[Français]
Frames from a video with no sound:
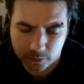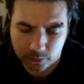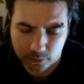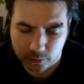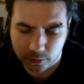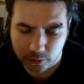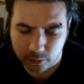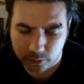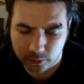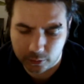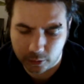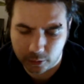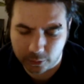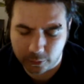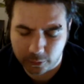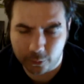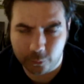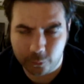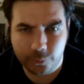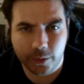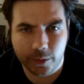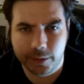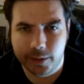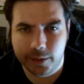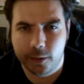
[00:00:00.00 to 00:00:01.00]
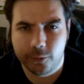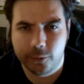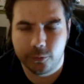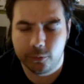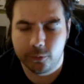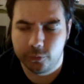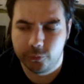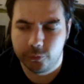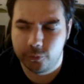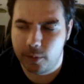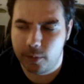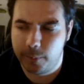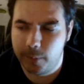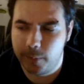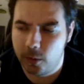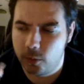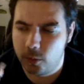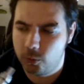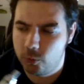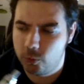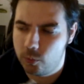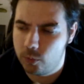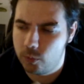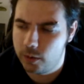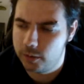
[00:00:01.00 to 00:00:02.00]
de leur transfert d'argent, je vois pas
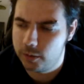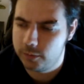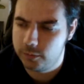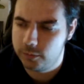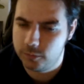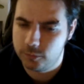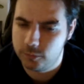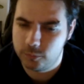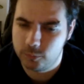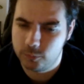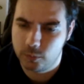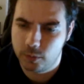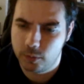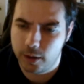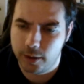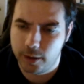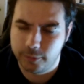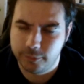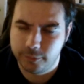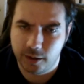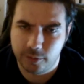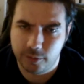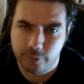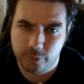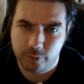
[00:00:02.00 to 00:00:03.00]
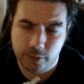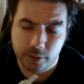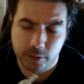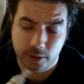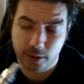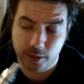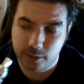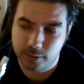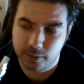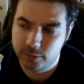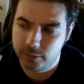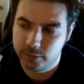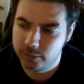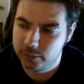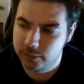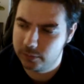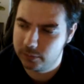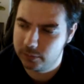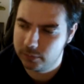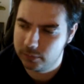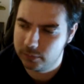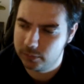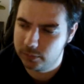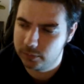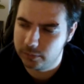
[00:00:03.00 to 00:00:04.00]
en quoi ils ont à intervenir là-dedans,
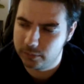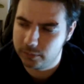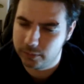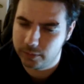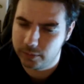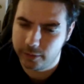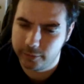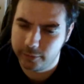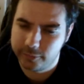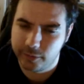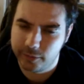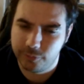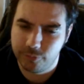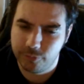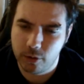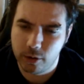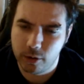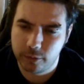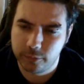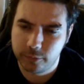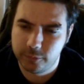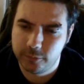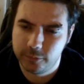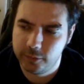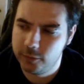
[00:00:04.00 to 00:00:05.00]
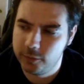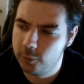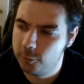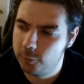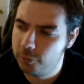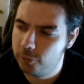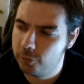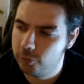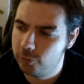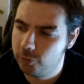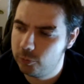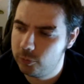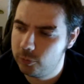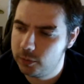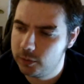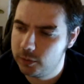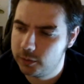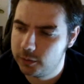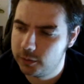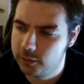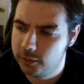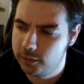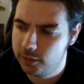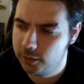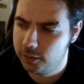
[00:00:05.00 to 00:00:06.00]
euh, à savoir si le
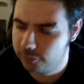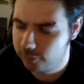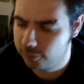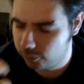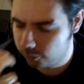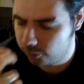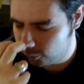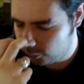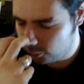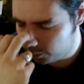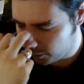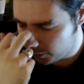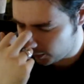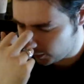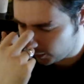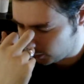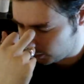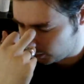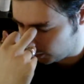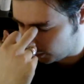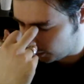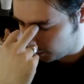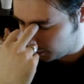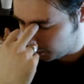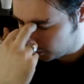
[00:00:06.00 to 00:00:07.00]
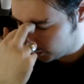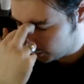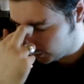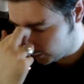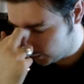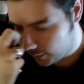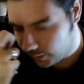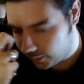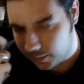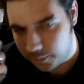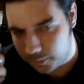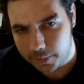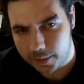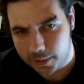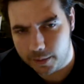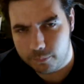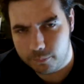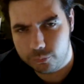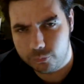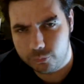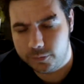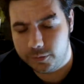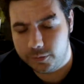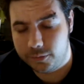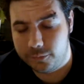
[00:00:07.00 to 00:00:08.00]
produit qui est vendu par la,
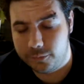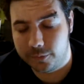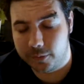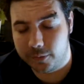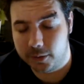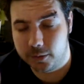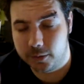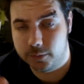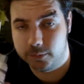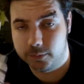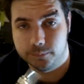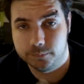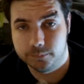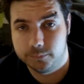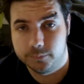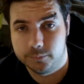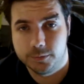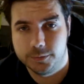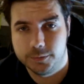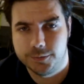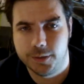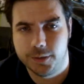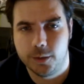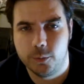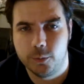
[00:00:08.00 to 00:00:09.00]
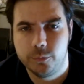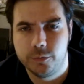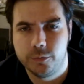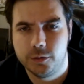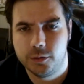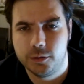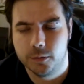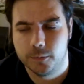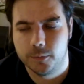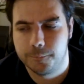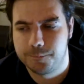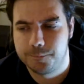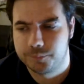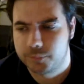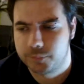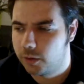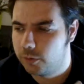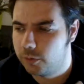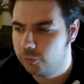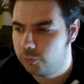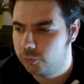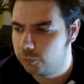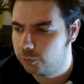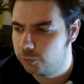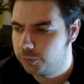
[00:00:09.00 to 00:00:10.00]
boutique, c'est hallucinant.
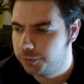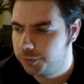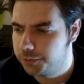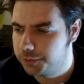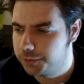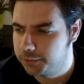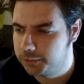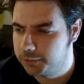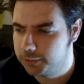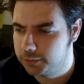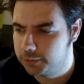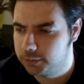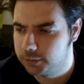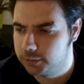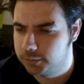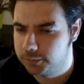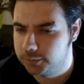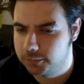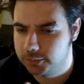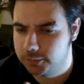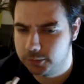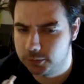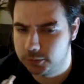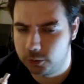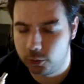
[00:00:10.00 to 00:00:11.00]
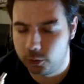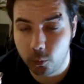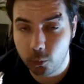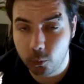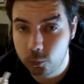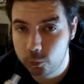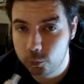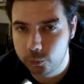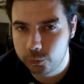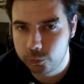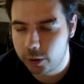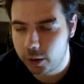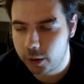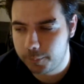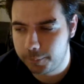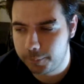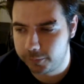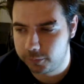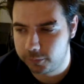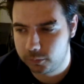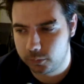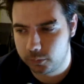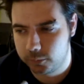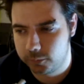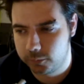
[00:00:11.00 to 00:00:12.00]
Donc, euh, gros coup de gueule
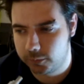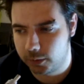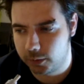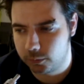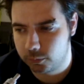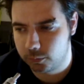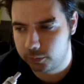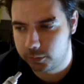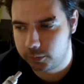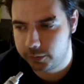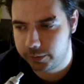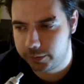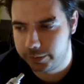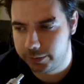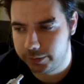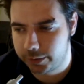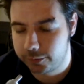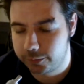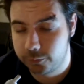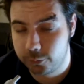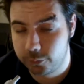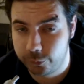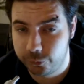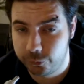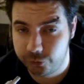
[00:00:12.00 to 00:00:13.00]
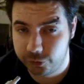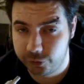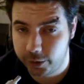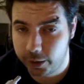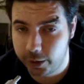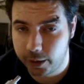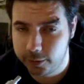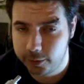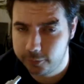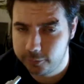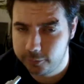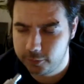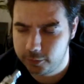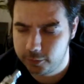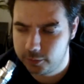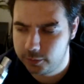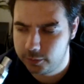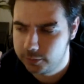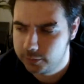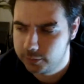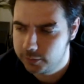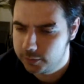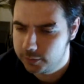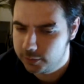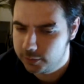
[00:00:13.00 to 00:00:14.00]
parce que c'est un truc qui risque de se généraliser.